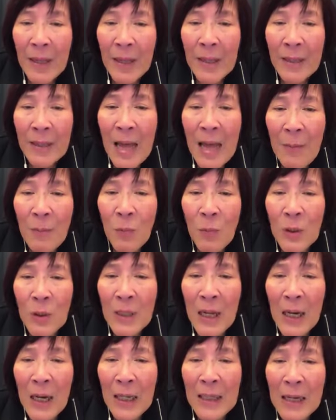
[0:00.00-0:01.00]
Namun
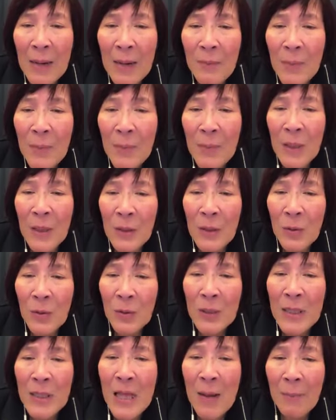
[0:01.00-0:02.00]
telegram itu
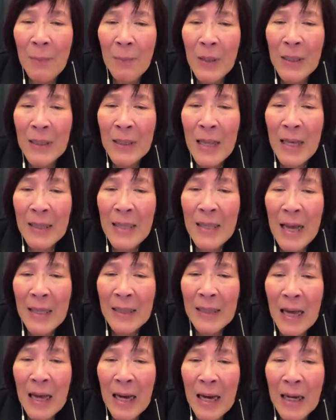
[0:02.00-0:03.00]
tidak pernah
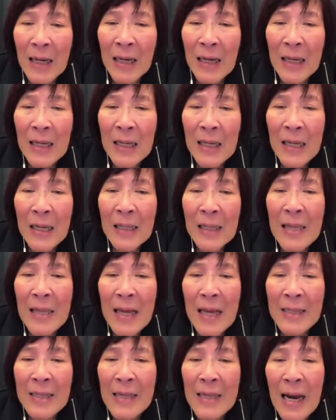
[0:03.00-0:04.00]
datang
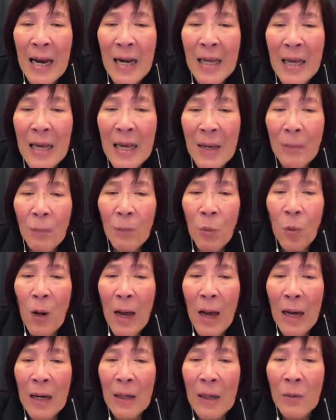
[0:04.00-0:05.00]
dan Jelly
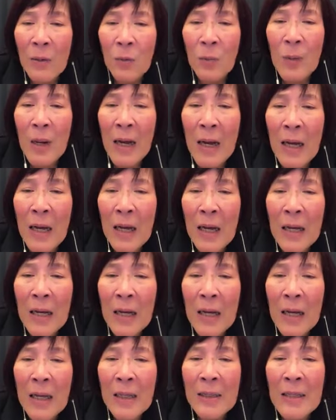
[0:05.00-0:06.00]
pulang ke rumah
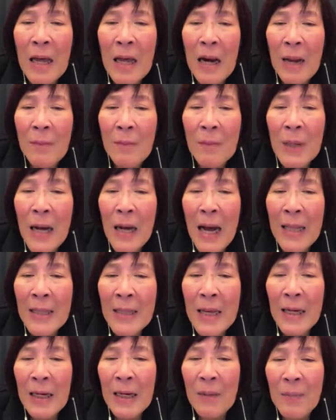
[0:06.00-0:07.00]
dalam
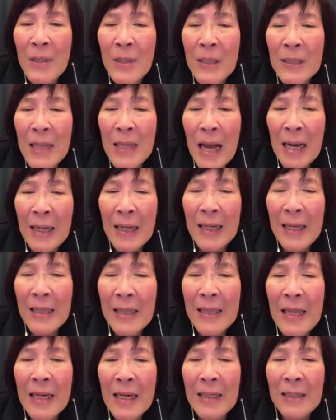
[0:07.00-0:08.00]
keadaan lebih
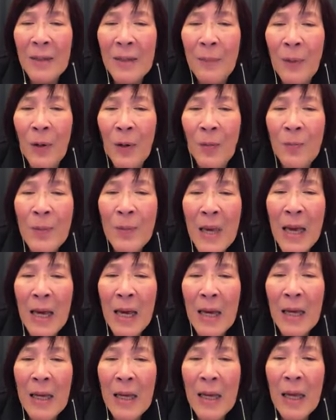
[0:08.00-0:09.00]
sakit dari
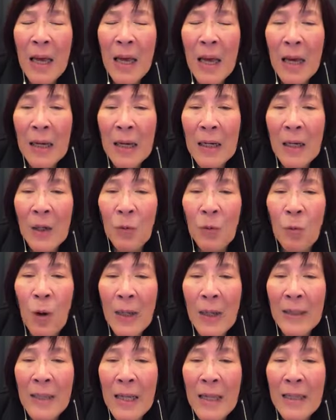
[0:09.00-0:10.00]
sebelumnya.
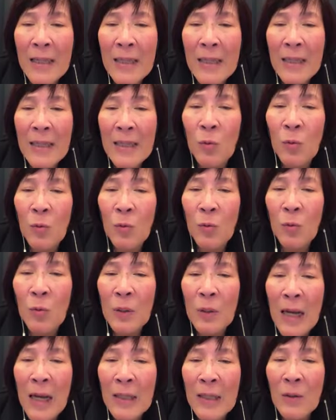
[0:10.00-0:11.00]
Kekuatannya
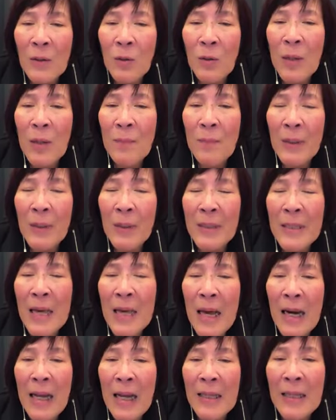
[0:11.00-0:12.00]
terkuras oleh
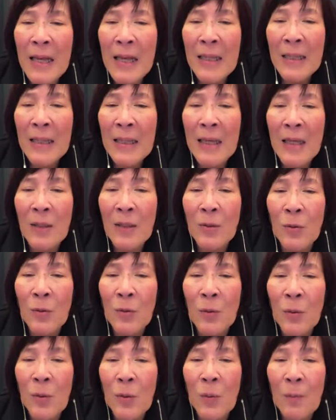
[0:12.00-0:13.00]
perjalanan
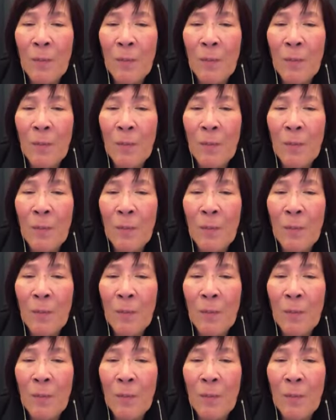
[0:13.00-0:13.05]
itu.